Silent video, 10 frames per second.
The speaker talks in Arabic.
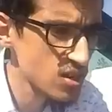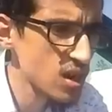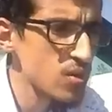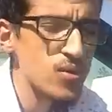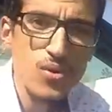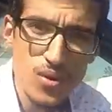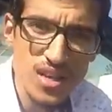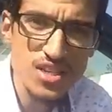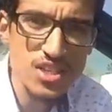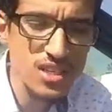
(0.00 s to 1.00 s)
لا
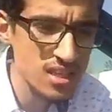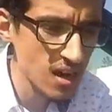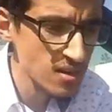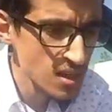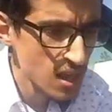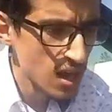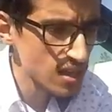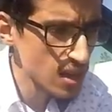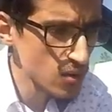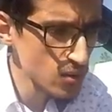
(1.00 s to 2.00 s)
غونولوغان جديده
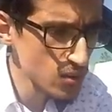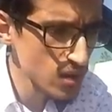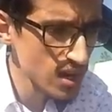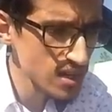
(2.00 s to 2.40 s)
هاد لا غونولوغان